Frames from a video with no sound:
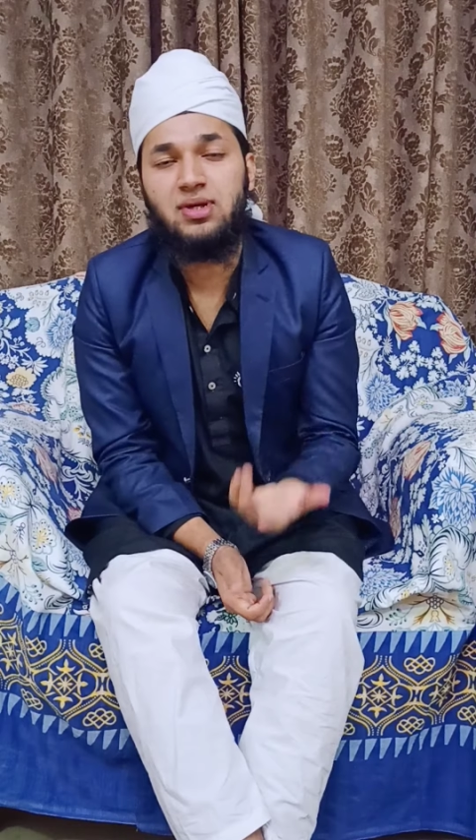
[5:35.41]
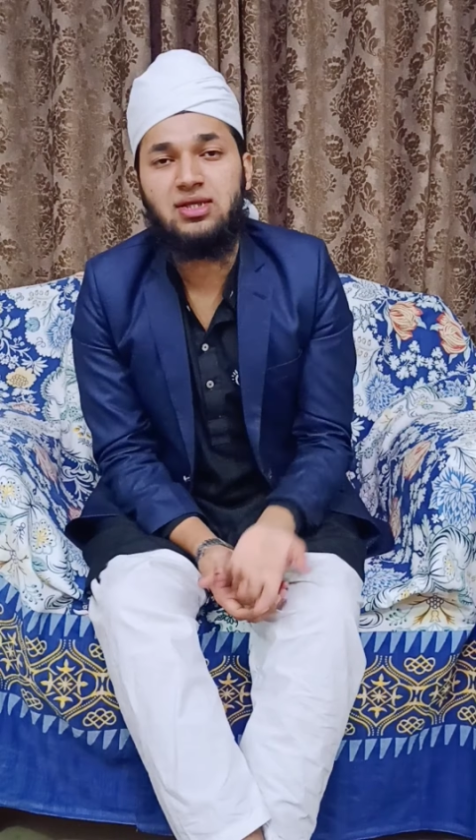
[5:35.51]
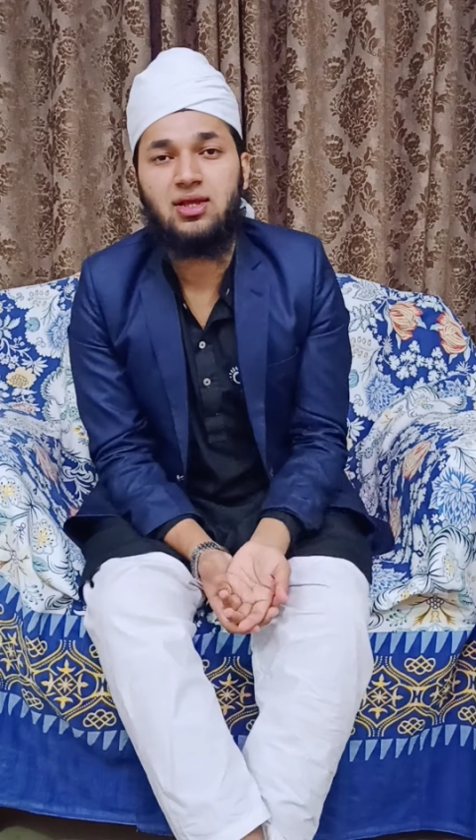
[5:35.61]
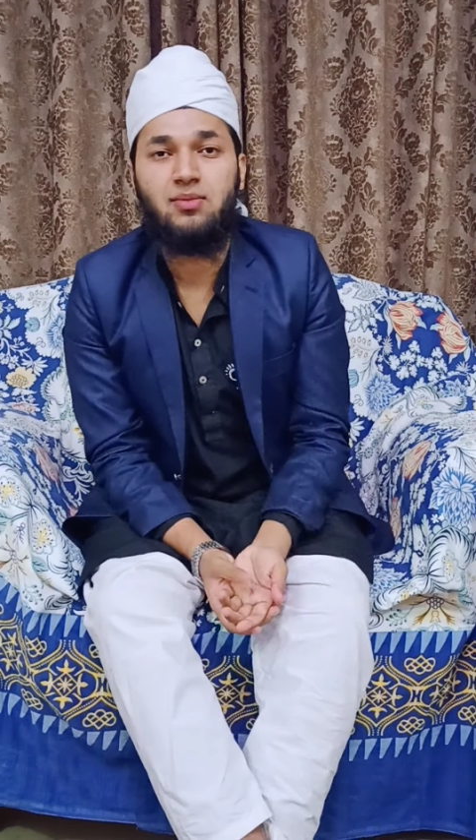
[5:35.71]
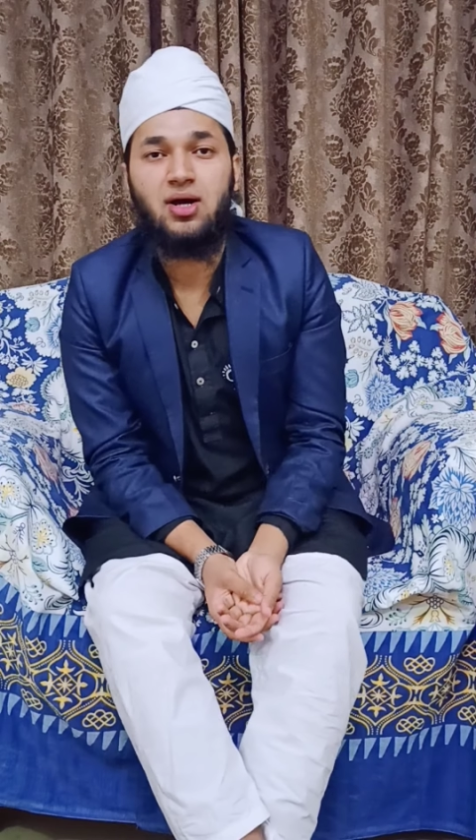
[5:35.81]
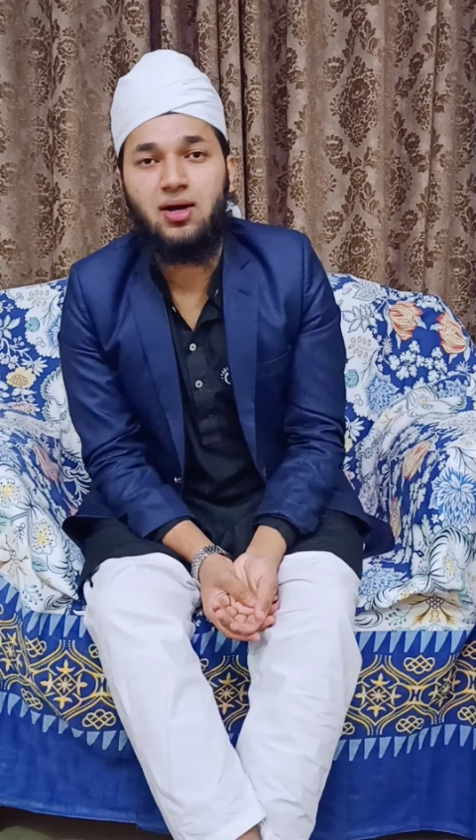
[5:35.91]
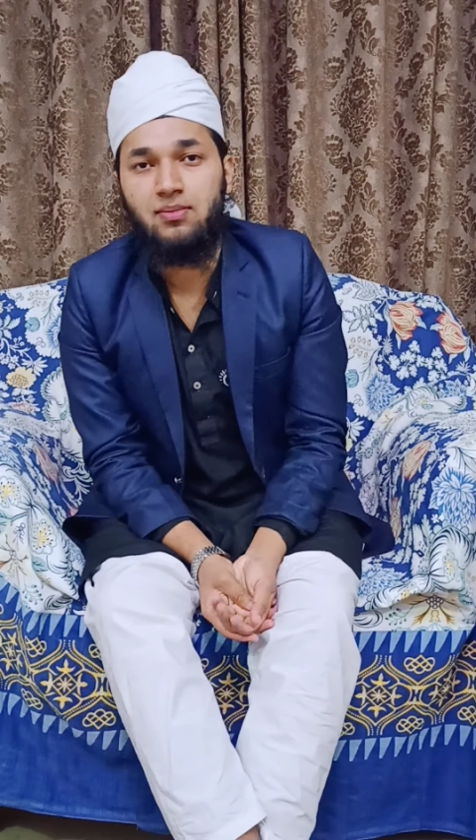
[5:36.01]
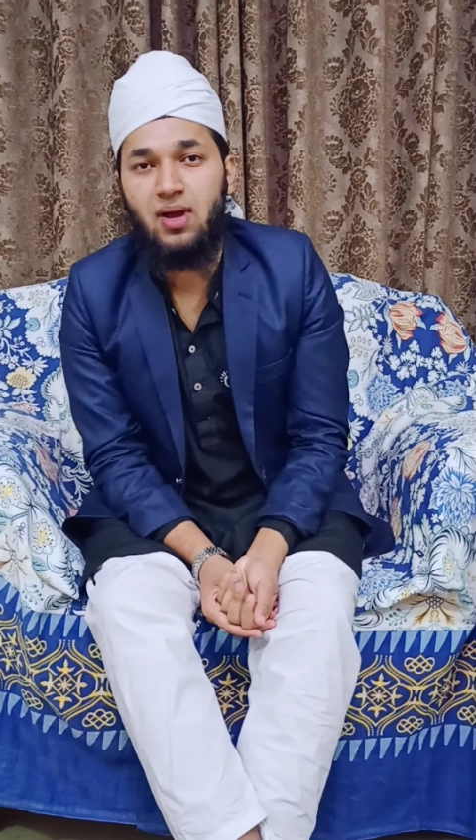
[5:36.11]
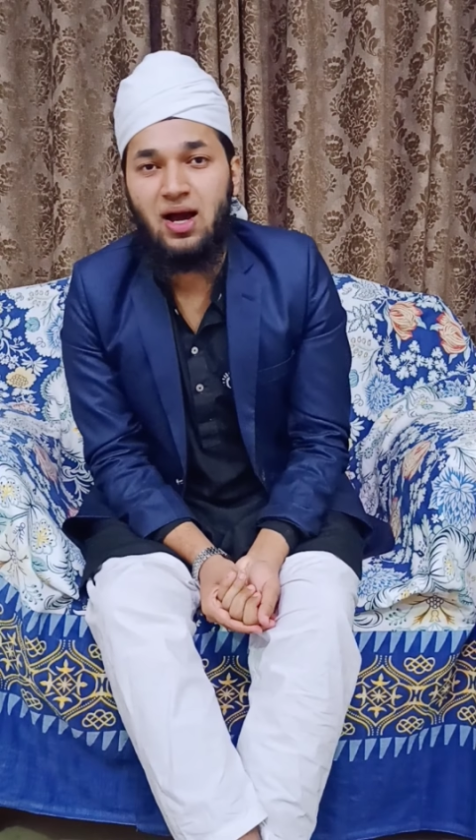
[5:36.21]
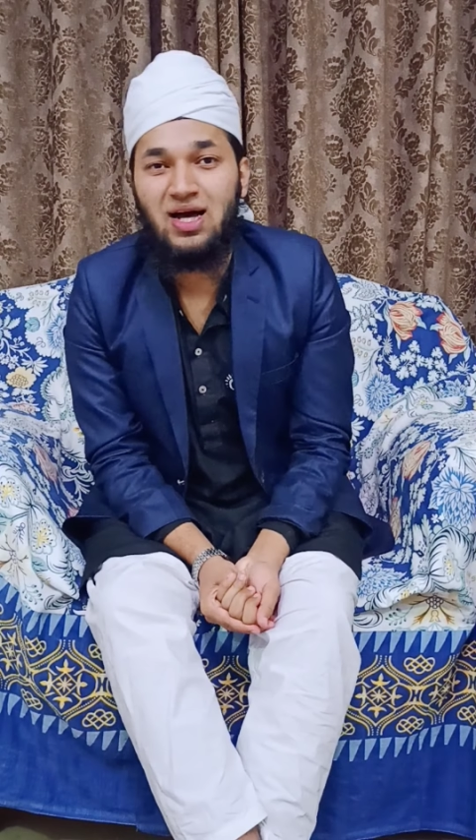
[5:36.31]
के तमाम
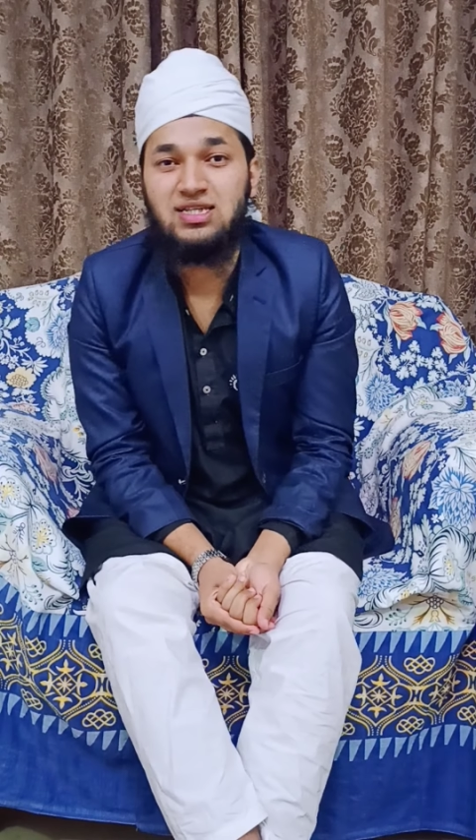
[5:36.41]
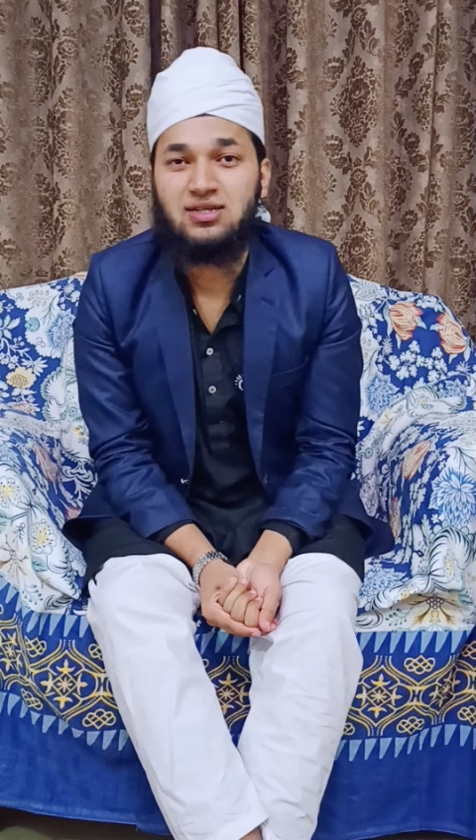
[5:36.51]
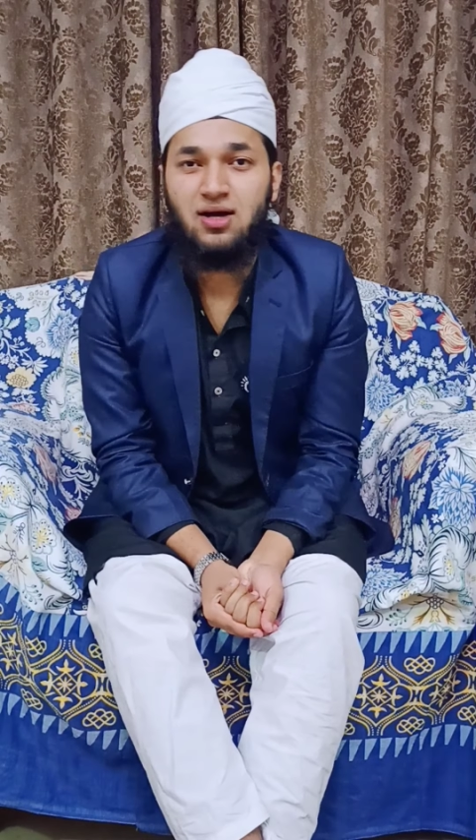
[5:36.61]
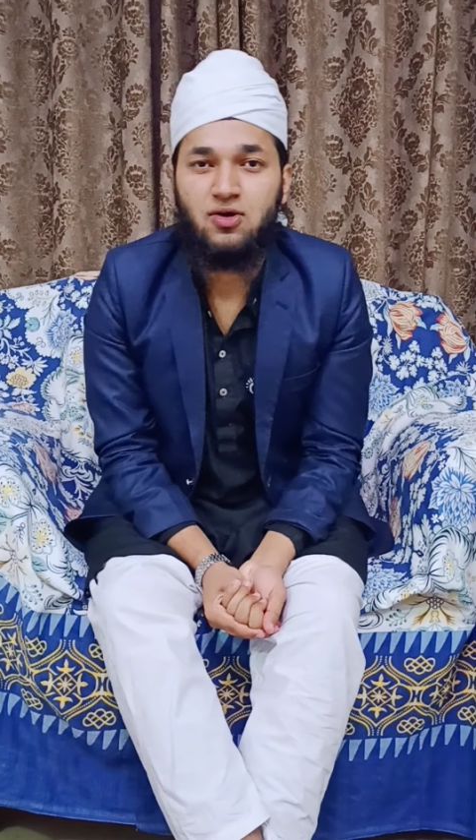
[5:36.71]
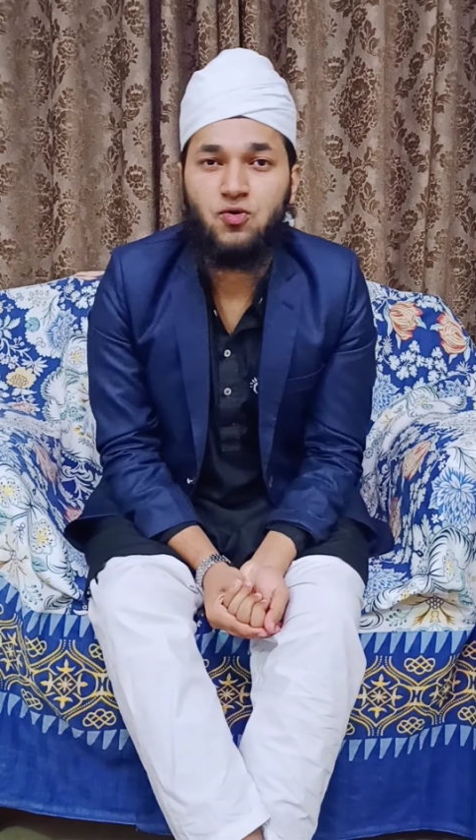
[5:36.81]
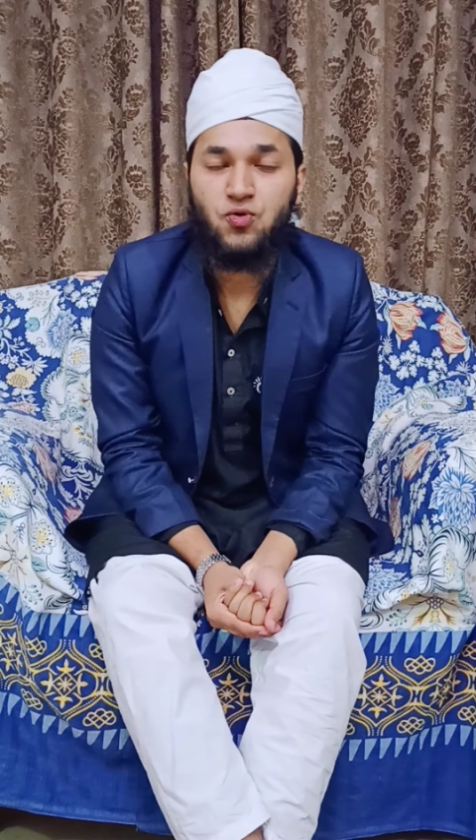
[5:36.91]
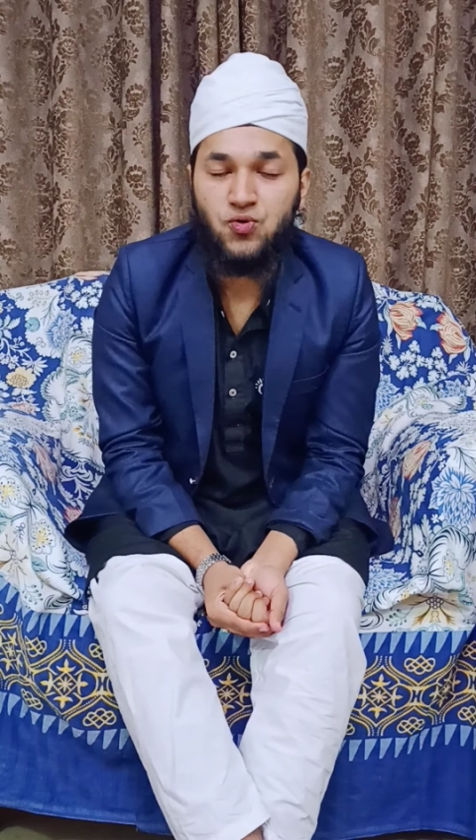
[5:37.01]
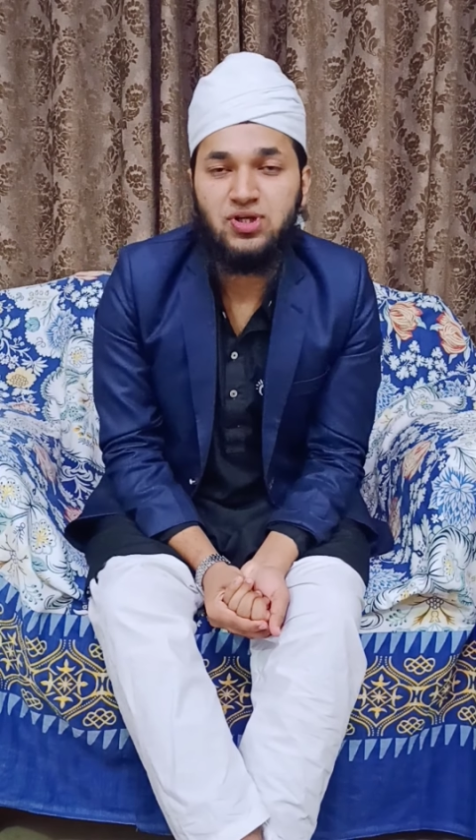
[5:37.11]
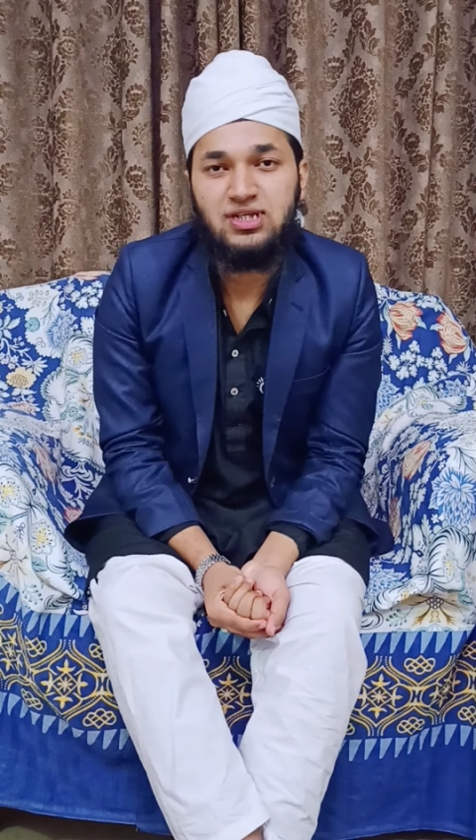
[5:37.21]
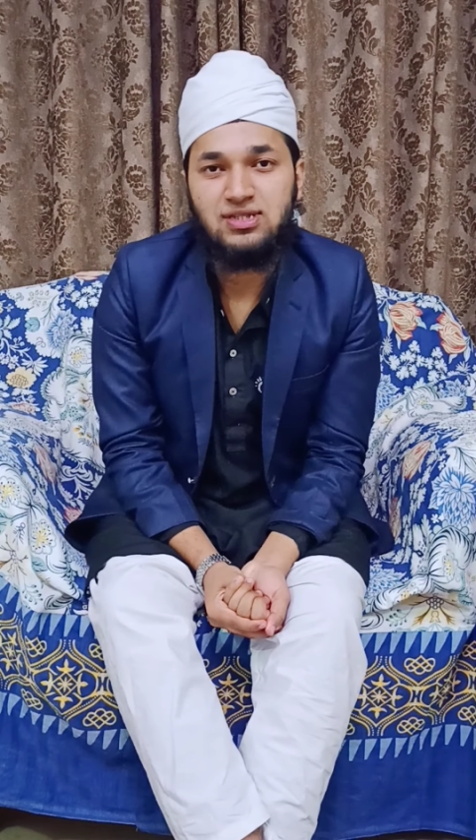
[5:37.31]
अज़ा को खून
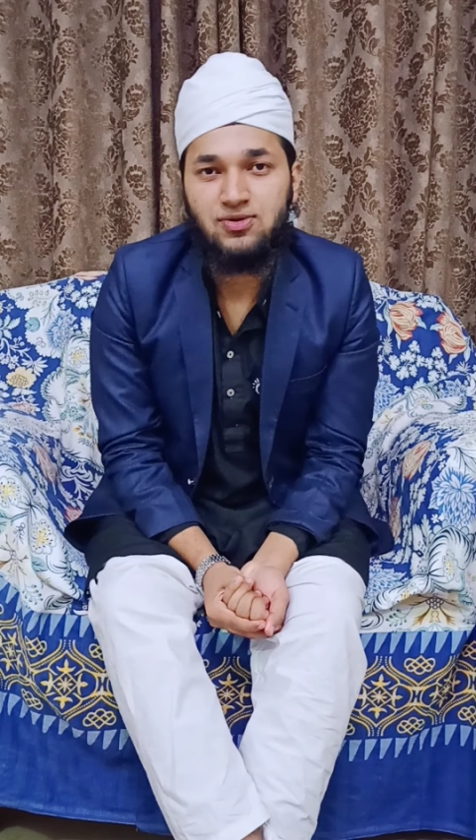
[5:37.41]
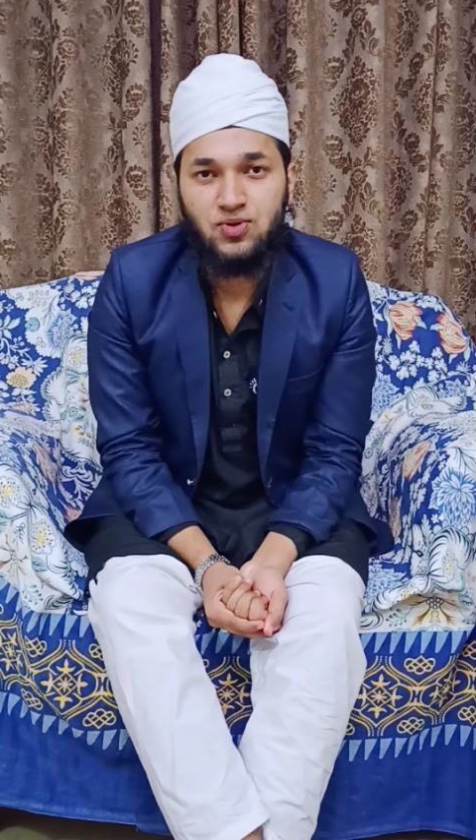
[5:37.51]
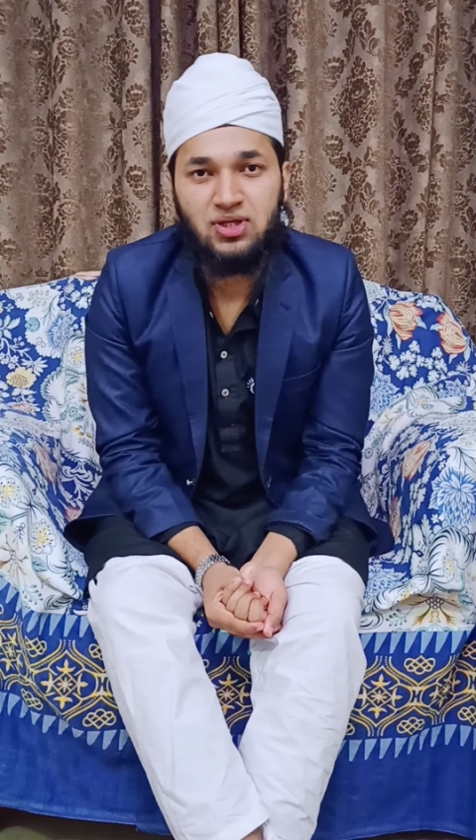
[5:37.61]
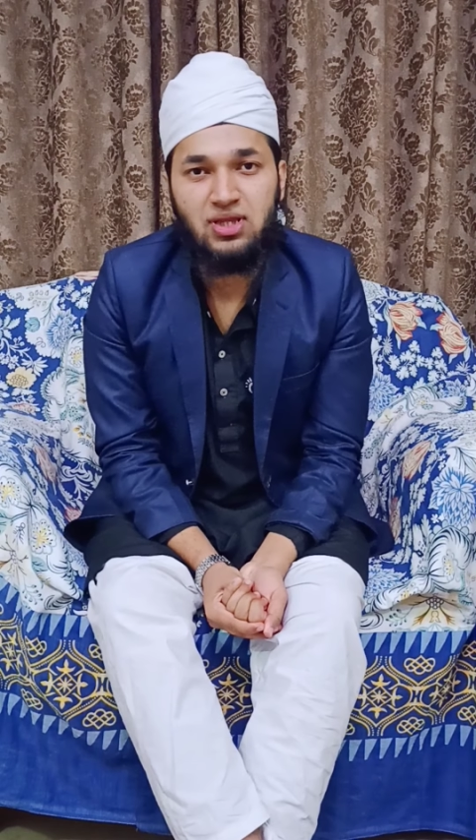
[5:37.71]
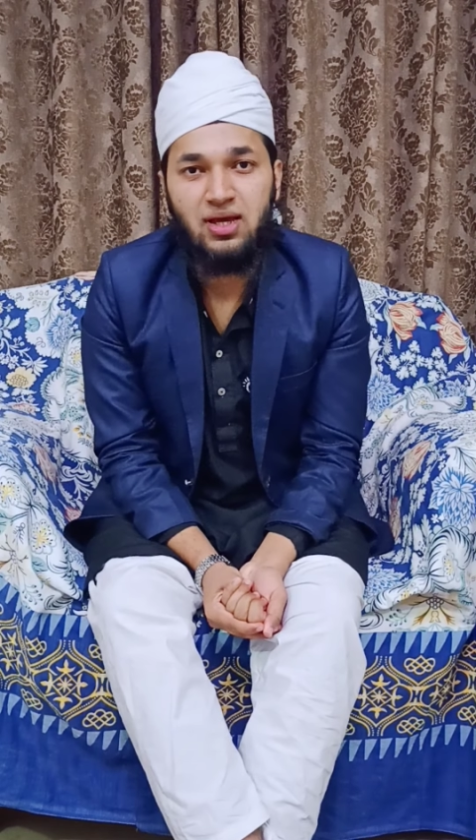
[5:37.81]
की ज़रूरत है